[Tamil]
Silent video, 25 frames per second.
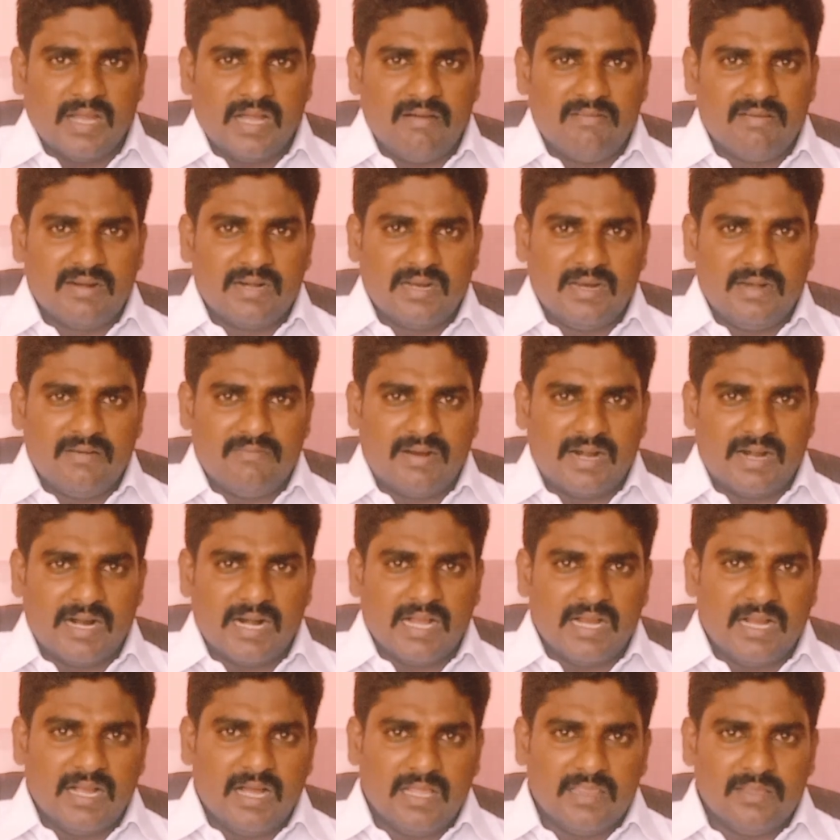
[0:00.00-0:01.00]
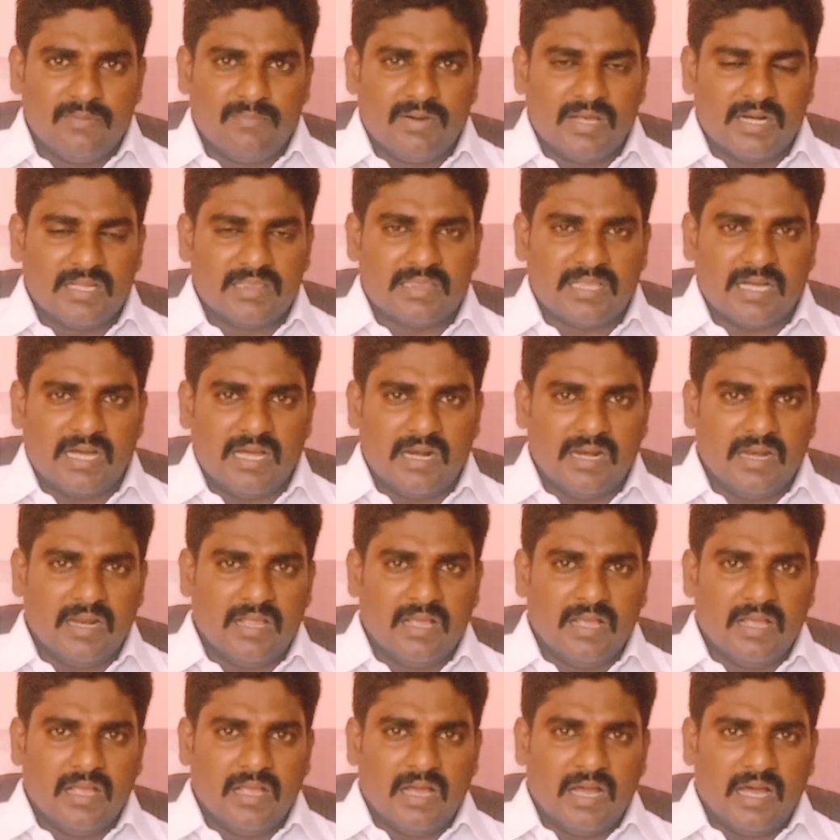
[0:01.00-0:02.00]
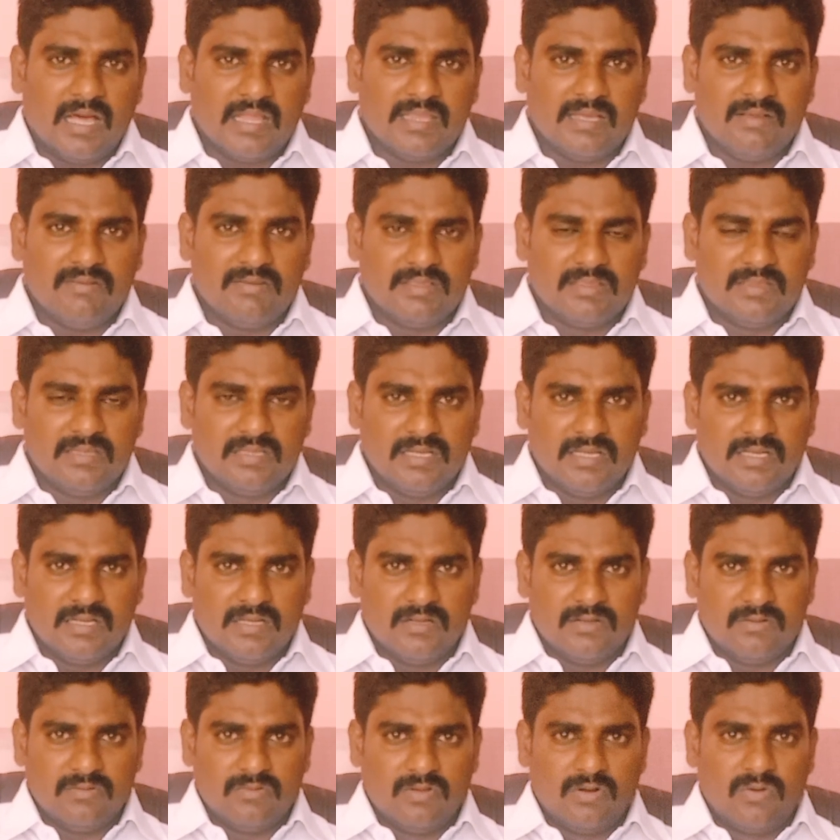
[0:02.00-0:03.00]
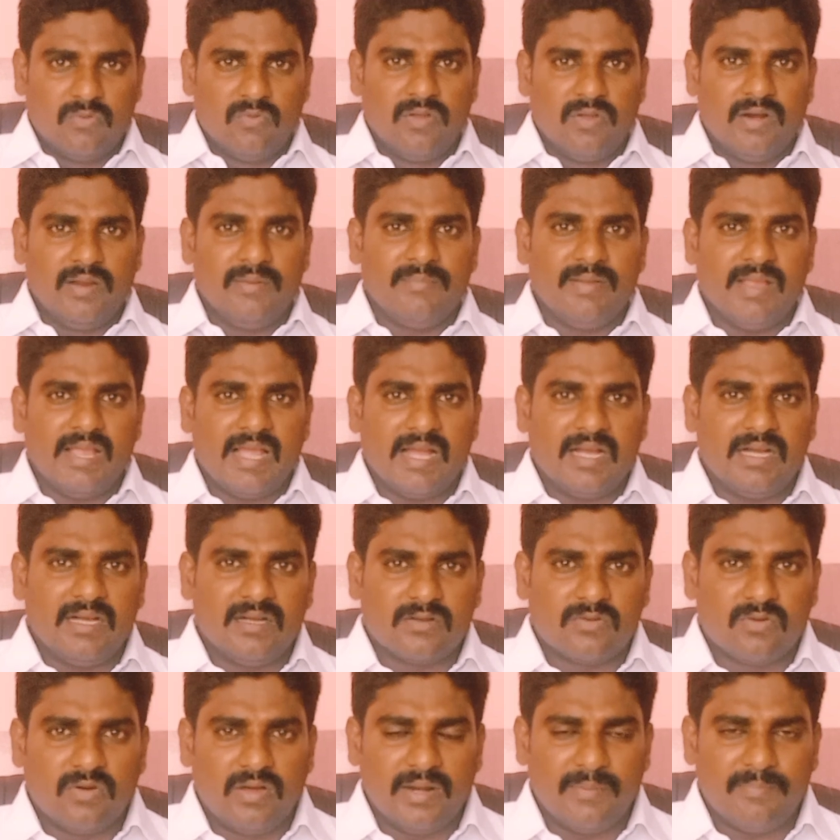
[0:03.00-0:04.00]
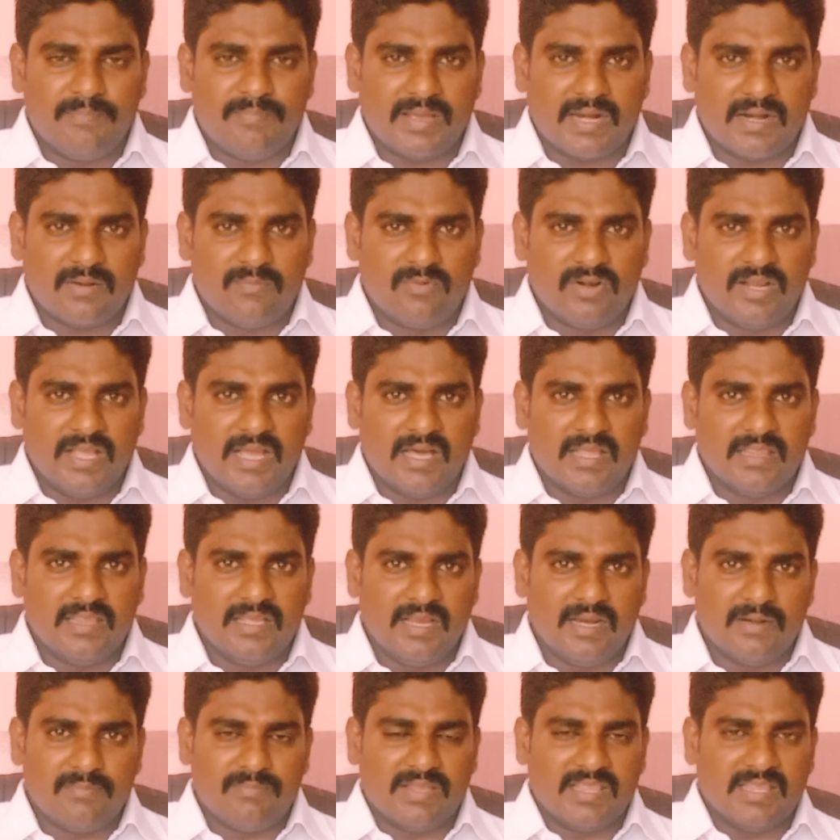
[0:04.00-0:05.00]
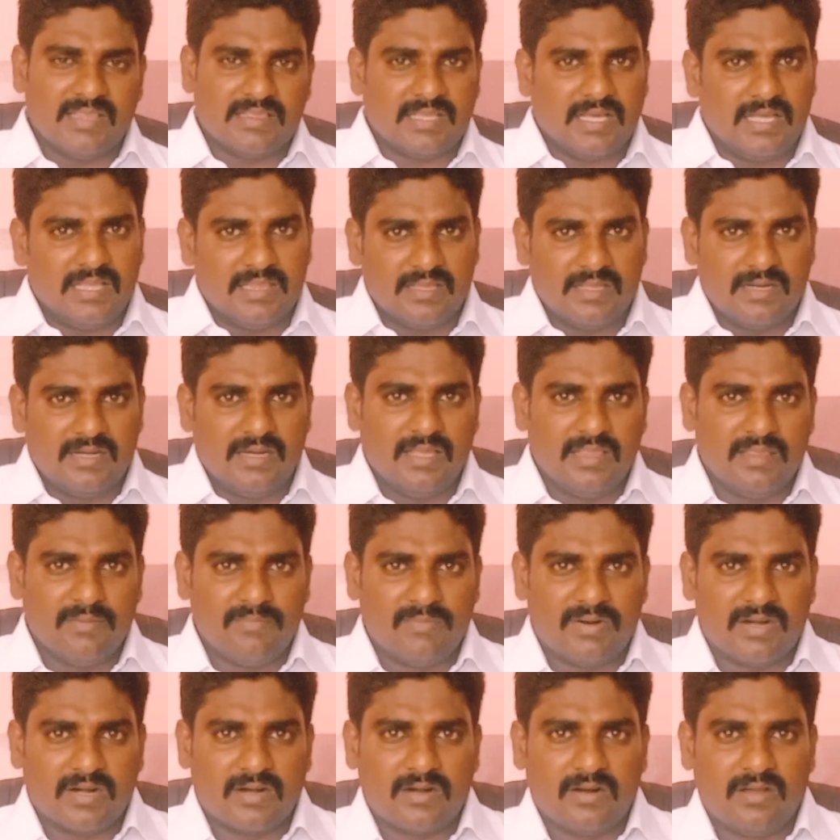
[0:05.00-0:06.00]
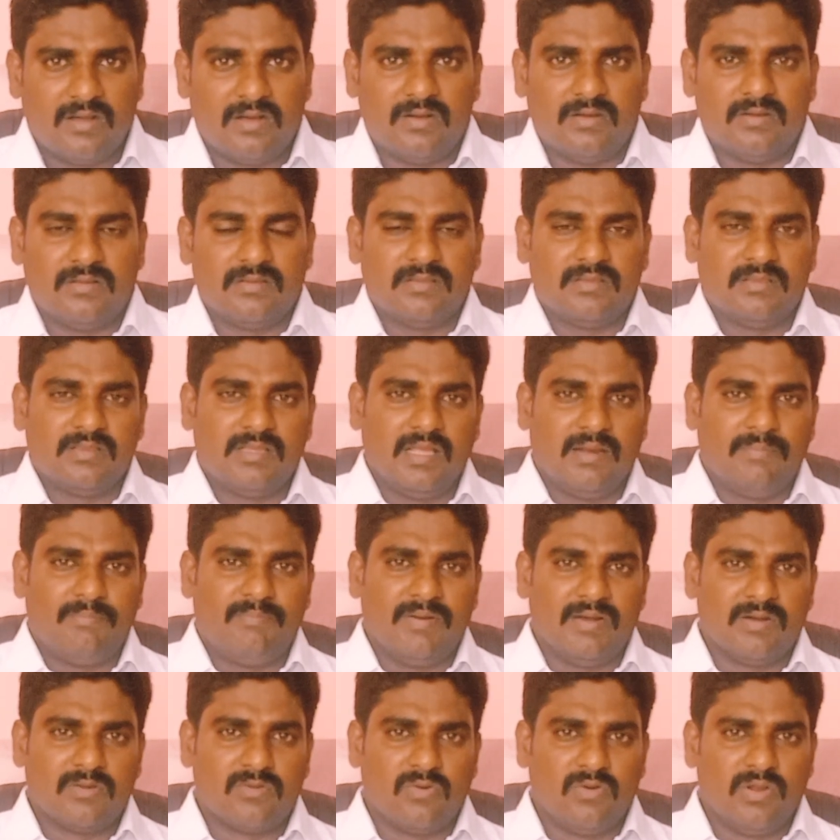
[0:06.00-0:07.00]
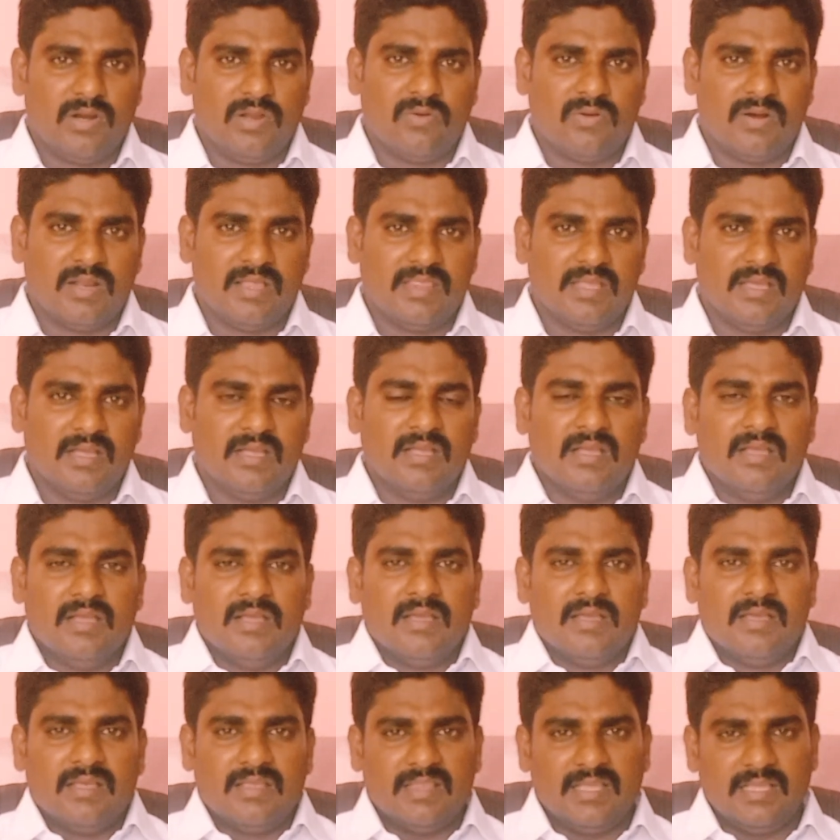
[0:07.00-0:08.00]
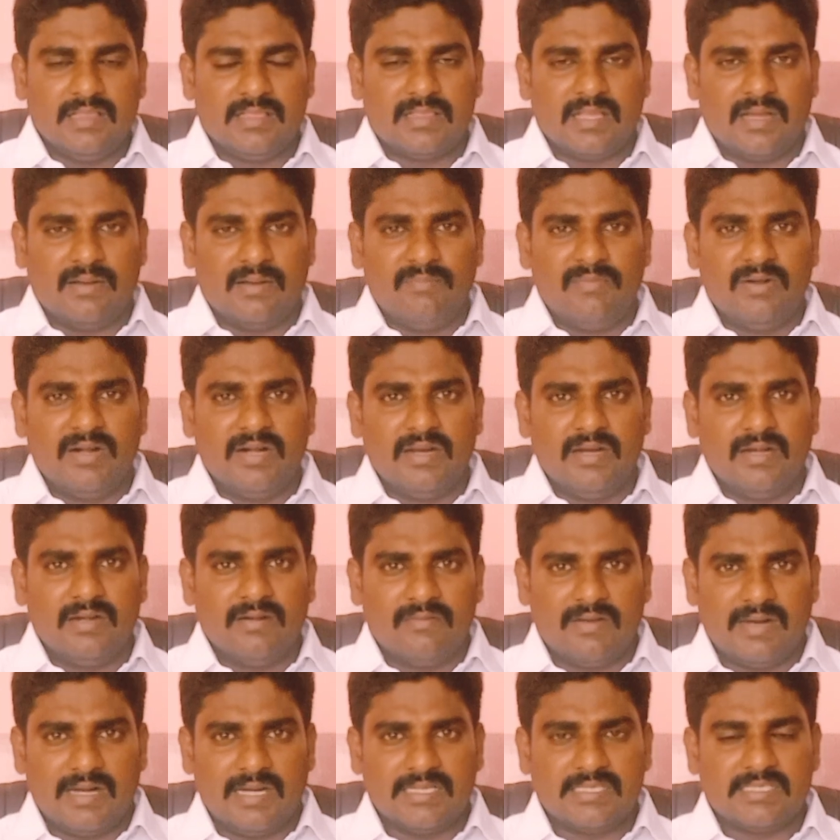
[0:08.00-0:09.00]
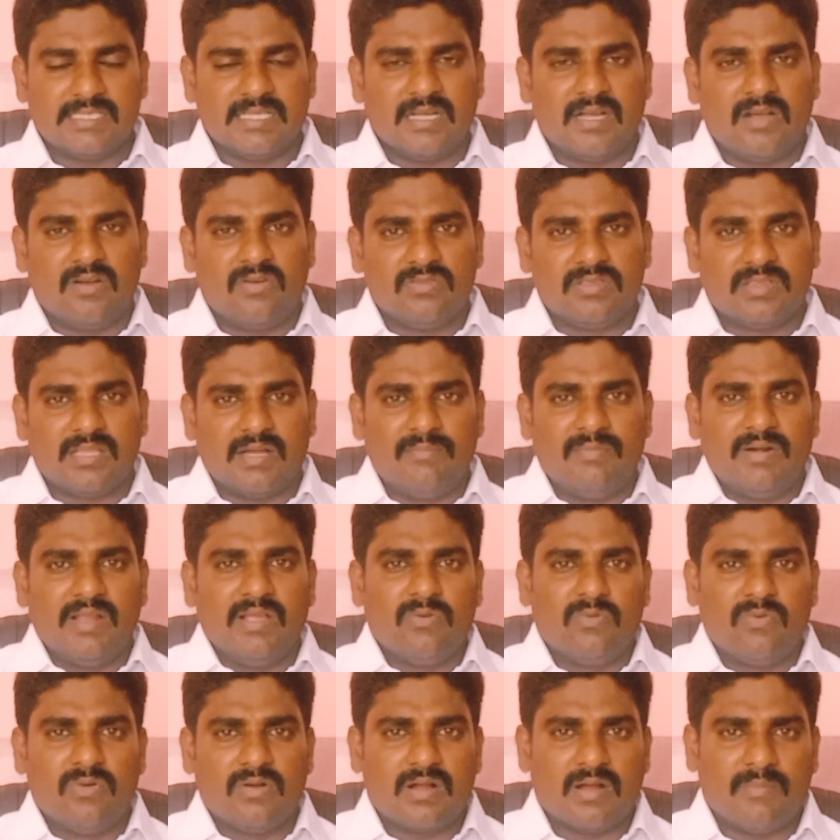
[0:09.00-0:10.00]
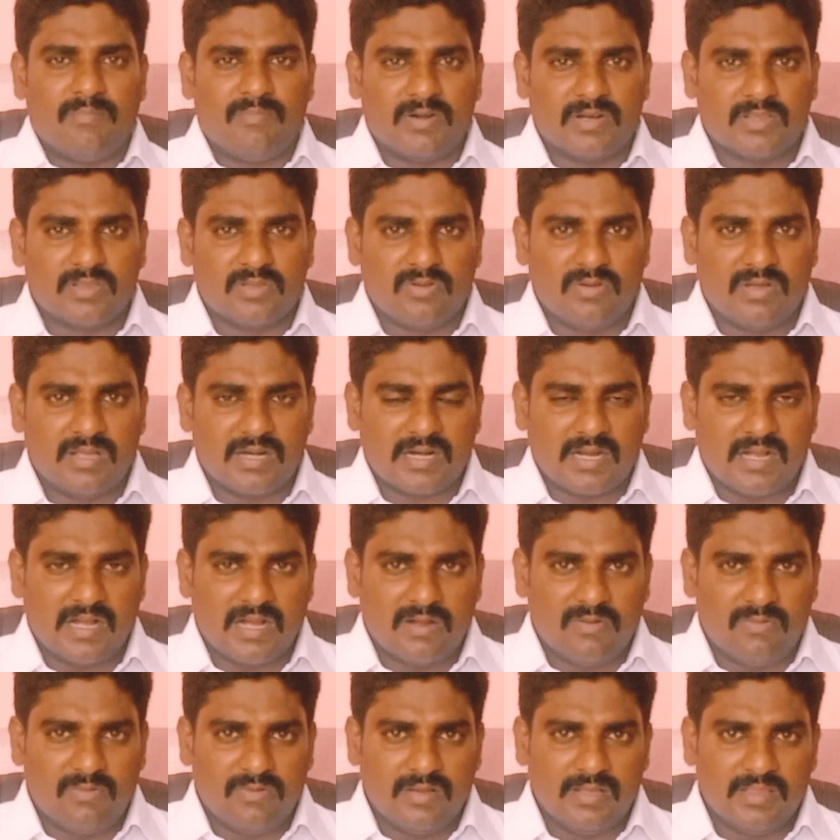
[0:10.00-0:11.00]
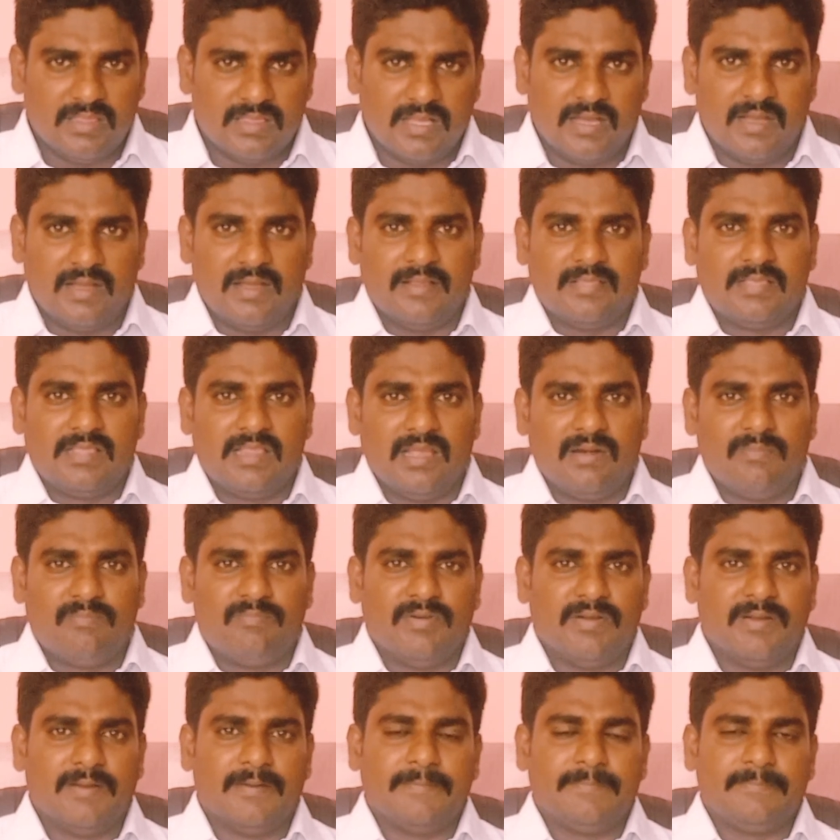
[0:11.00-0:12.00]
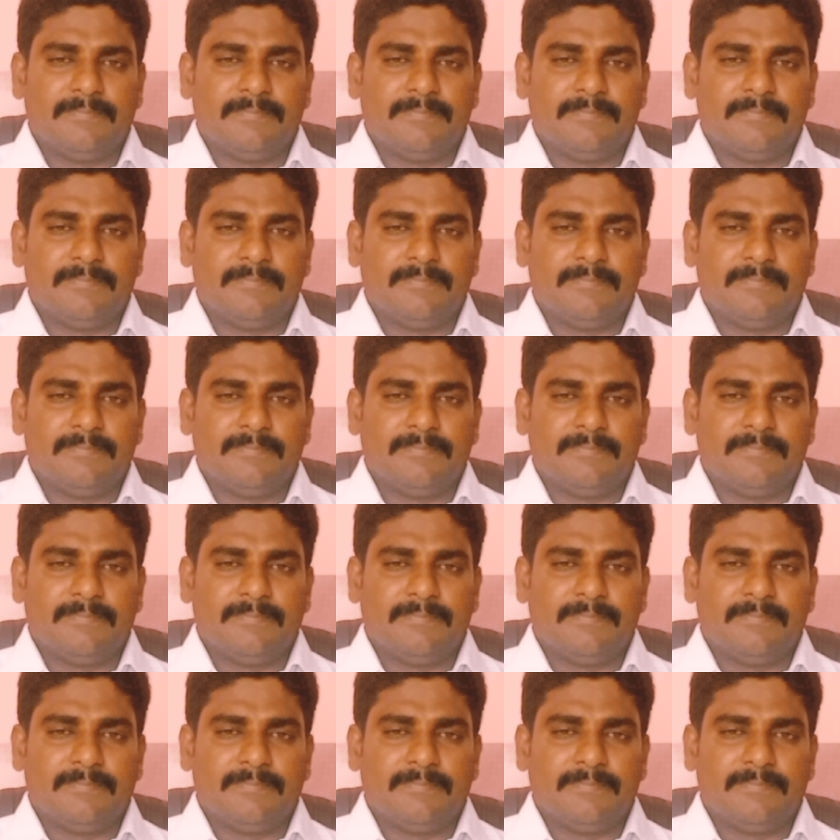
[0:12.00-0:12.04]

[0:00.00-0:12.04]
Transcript: அவர்கள் வழங்காது மறுத்தால் அதை வந்து ஒரு உரிமையாக கோரி பெற முடியாது என்பதைத்தான் அந்த நீதிமன்றம் தீர்ப்பில் கூறியுள்ளது இதை தமிழின் வளர்ச்சிக்காகவும் தமிழை ஊக்கப்படுத்துவதற்காகவும் இந்த தீர்ப்பு